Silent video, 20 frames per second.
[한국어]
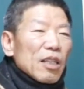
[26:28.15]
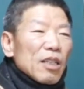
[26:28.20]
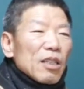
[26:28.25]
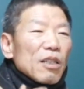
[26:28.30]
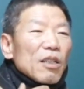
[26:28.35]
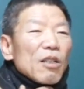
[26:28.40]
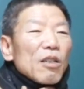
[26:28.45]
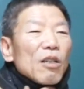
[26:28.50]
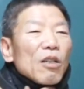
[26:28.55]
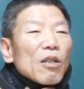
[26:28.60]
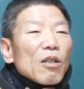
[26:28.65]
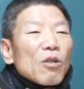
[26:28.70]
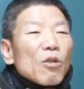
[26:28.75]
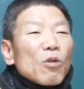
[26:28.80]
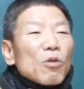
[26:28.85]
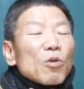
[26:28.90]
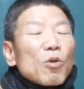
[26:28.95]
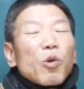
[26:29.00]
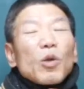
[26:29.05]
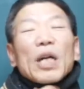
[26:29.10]
이 이
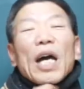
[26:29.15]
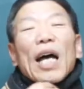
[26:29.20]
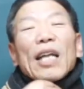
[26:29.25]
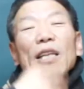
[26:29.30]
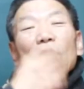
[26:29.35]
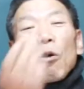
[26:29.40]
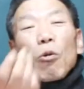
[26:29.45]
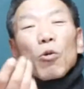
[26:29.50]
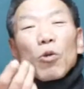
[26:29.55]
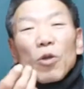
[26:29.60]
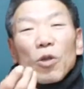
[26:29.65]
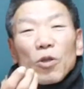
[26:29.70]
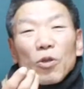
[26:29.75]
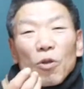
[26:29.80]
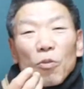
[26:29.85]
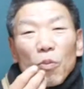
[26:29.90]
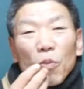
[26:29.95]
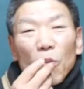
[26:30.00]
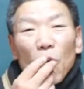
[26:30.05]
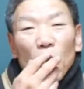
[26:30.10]
그 소리가 안 나오는 거죠.
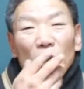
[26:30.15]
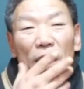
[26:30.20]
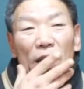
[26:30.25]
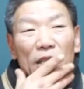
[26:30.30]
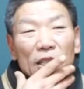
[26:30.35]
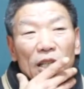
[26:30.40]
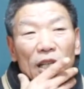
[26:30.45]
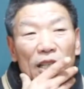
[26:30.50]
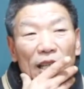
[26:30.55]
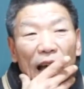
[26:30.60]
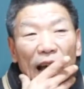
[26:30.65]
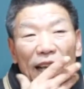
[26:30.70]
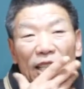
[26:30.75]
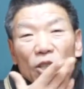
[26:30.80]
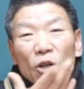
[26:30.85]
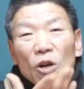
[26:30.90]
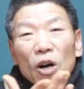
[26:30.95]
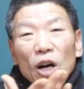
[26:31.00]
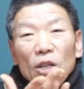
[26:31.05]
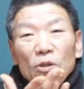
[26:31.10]
목이 이렇게 다
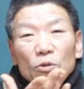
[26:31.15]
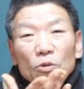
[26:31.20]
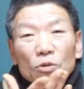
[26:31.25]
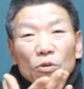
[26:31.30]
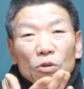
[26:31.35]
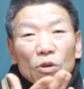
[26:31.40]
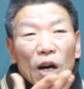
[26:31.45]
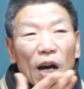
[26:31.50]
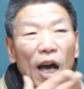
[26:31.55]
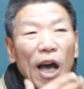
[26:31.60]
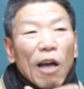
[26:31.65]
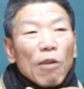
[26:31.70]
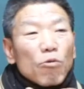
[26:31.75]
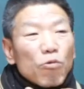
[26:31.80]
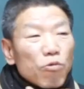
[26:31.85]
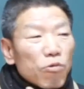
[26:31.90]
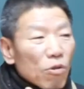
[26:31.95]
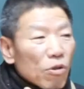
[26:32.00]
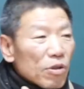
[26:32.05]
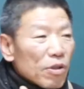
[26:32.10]
쉬어가지고 하도
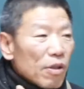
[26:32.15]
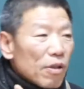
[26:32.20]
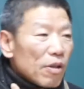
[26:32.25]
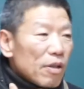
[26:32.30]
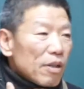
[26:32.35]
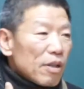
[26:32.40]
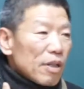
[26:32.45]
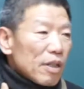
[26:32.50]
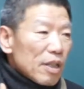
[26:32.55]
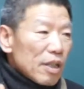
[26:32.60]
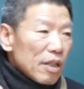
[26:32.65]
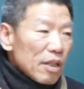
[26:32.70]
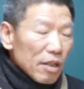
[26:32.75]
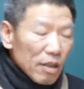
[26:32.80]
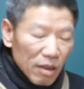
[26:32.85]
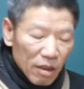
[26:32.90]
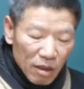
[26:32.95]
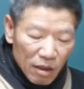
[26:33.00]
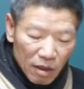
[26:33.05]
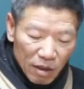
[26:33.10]
울어서
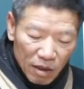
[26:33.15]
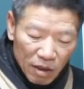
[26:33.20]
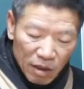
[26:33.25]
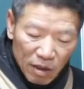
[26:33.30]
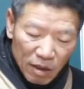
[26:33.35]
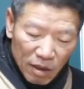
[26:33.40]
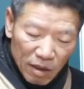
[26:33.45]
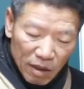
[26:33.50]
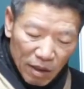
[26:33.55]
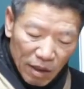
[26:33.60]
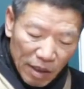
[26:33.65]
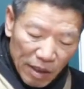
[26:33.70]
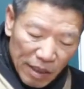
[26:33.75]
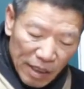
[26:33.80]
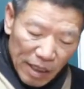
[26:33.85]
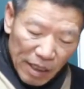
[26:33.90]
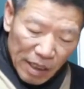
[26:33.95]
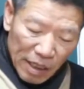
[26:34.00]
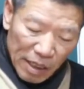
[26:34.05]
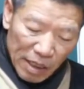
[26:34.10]
이 이
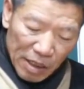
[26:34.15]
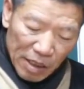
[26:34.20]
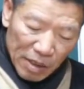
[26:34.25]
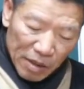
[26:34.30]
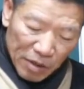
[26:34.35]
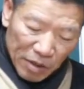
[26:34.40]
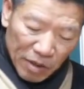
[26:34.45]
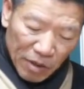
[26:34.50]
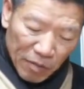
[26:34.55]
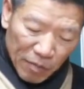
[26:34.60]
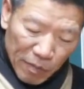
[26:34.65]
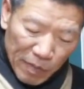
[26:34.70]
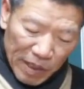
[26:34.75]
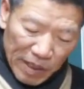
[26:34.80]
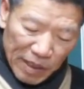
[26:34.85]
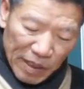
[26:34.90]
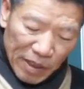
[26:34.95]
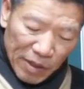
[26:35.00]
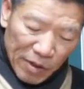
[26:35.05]
그런 말이에요.